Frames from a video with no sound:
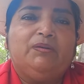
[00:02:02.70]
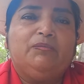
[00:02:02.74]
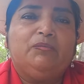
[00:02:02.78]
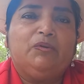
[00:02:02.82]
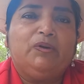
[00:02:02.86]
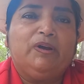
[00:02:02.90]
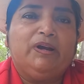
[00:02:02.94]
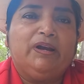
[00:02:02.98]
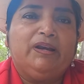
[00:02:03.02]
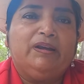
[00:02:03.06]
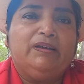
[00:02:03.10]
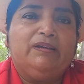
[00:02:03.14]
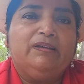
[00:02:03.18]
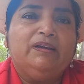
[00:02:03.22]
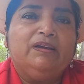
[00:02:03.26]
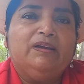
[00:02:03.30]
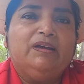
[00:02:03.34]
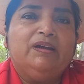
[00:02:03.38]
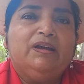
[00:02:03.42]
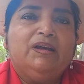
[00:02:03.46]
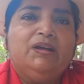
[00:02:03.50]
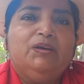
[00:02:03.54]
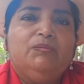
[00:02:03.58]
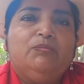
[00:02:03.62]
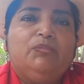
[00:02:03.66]
mujeres.
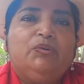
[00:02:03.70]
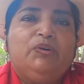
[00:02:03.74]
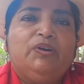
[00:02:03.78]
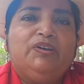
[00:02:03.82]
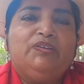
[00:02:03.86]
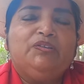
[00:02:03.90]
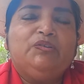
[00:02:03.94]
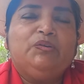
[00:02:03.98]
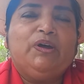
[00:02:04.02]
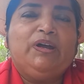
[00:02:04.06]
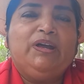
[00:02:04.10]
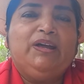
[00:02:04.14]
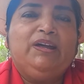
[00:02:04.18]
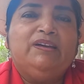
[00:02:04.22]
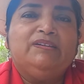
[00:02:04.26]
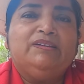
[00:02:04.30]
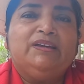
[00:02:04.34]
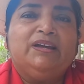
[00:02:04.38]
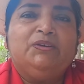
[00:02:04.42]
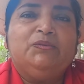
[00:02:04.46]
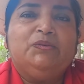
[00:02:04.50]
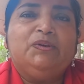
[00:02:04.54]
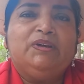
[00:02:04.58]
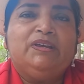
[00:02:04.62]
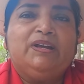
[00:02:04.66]
Por eso ahí
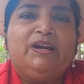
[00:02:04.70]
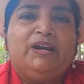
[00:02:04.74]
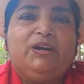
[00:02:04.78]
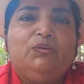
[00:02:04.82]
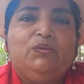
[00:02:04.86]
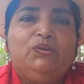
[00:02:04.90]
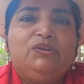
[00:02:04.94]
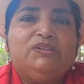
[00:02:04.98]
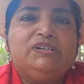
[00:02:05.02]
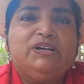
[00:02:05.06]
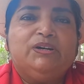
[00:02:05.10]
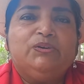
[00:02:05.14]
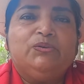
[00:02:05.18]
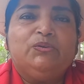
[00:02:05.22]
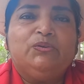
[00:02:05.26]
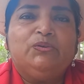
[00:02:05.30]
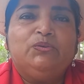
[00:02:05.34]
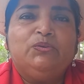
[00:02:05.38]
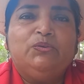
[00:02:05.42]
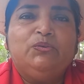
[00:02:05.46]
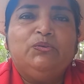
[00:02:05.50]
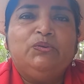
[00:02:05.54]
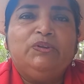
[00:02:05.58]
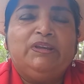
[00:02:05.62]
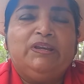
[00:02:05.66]
está nuestra lucha
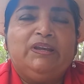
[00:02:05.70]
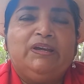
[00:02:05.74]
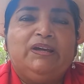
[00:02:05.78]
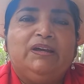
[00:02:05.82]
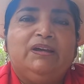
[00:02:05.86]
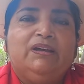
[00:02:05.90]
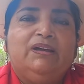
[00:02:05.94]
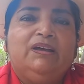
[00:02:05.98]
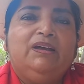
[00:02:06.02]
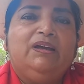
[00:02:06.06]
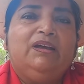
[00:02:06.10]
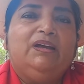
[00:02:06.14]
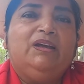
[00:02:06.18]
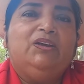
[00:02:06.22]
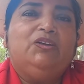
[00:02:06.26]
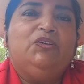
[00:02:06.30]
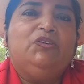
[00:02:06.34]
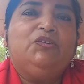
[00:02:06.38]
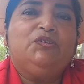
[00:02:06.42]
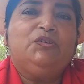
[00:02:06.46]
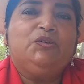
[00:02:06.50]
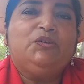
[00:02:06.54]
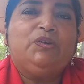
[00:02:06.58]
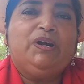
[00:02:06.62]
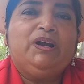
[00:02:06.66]
conjunta.
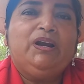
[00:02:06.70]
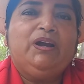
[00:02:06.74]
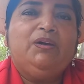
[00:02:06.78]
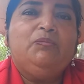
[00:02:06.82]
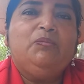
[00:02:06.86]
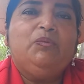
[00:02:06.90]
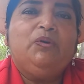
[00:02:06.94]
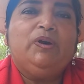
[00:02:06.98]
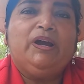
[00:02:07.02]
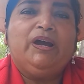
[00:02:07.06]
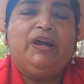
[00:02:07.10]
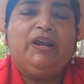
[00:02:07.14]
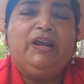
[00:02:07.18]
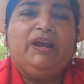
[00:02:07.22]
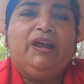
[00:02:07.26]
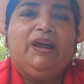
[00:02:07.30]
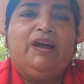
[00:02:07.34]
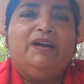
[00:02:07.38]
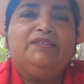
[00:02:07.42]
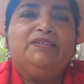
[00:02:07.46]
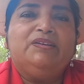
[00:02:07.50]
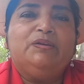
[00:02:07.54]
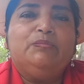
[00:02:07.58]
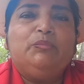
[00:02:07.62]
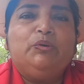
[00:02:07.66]
Nosotras las mujeres
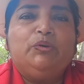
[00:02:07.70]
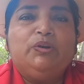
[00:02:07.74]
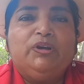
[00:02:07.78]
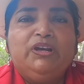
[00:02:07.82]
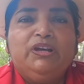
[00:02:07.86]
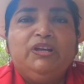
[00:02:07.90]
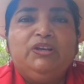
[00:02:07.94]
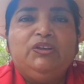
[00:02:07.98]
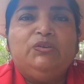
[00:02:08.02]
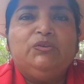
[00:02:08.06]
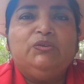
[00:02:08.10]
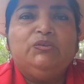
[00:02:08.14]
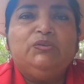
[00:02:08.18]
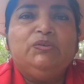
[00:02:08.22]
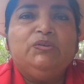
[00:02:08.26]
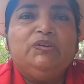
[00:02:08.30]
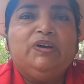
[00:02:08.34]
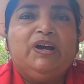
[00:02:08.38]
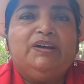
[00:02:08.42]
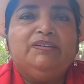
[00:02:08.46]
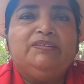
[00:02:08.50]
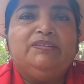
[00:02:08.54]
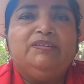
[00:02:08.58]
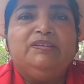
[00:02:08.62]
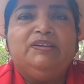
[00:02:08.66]
hace poquito
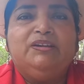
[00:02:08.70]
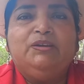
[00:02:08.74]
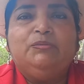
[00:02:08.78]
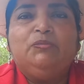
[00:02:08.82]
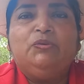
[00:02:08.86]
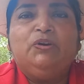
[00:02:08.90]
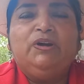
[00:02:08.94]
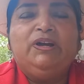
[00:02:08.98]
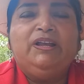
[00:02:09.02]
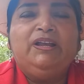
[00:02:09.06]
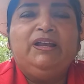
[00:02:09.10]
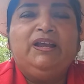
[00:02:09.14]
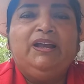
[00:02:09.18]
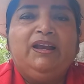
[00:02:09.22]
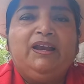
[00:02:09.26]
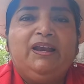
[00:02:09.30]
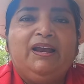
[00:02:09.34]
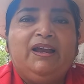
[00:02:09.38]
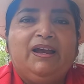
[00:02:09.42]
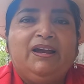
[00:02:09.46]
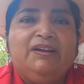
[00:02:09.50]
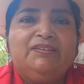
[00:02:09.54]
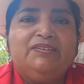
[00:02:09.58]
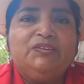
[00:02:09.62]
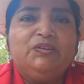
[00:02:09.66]
asistimos en
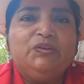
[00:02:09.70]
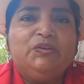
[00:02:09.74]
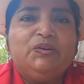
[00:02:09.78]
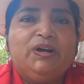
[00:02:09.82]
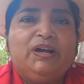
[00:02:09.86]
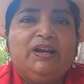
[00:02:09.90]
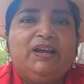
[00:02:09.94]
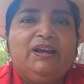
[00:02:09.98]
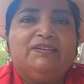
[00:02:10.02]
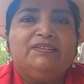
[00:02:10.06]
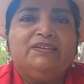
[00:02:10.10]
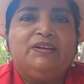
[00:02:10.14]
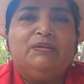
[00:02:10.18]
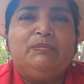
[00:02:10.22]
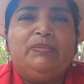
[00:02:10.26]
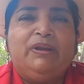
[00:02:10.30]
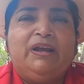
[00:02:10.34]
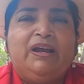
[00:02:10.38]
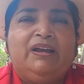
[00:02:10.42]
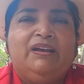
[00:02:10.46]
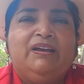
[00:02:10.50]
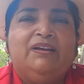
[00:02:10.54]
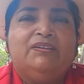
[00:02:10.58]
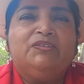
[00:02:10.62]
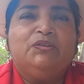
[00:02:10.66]
delegación a la
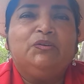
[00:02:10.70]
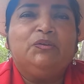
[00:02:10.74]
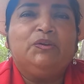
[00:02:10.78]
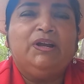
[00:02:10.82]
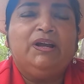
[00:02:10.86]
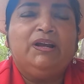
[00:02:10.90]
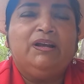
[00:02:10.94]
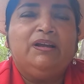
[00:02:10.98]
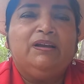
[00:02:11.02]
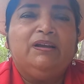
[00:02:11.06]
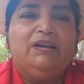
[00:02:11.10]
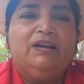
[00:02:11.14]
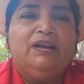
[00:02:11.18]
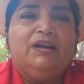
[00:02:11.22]
Asamblea Nacional